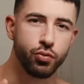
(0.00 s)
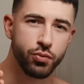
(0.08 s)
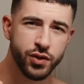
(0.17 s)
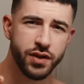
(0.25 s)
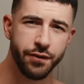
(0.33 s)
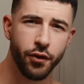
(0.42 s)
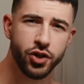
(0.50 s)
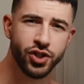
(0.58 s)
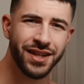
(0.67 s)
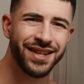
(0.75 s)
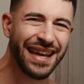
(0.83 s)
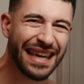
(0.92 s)
Du musst dir
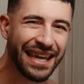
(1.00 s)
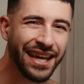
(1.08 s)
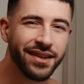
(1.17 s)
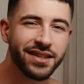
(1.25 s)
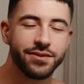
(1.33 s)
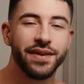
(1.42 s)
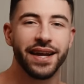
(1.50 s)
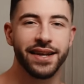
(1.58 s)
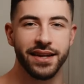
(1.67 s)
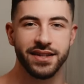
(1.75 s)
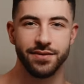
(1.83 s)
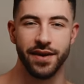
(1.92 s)
vorstellen, dein Gehirn ist wie ein
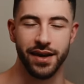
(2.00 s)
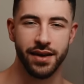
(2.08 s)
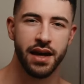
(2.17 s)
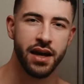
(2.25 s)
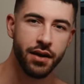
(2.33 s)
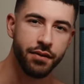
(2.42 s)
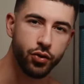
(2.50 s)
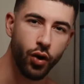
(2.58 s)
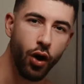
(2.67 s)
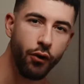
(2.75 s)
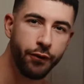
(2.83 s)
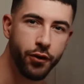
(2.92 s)
Netzwerk. Wenn du
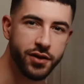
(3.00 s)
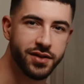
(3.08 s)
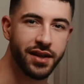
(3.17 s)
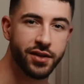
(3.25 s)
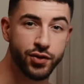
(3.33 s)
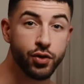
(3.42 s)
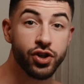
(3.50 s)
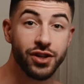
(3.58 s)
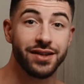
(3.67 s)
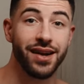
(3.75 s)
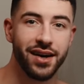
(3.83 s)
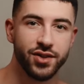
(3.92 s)
aufhörst, deinen
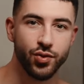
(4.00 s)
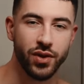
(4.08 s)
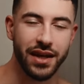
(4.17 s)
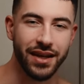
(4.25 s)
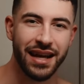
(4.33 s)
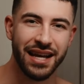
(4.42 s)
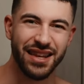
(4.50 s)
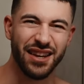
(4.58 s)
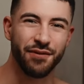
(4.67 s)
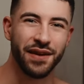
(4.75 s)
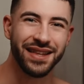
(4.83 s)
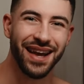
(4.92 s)
Süchten nachzugehen, dann
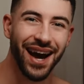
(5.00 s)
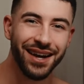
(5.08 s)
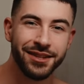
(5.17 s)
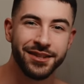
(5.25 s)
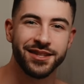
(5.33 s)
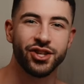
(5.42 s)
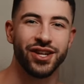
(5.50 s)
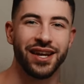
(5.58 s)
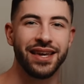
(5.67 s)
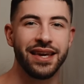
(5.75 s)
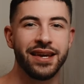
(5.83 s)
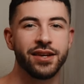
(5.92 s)
verdrahtet sich
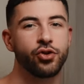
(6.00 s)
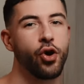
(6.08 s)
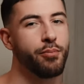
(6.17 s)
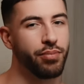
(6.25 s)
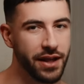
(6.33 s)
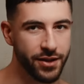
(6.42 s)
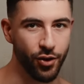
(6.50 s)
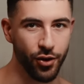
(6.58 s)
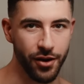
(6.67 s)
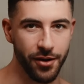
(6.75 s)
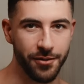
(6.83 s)
dein Gehirn komplett neu.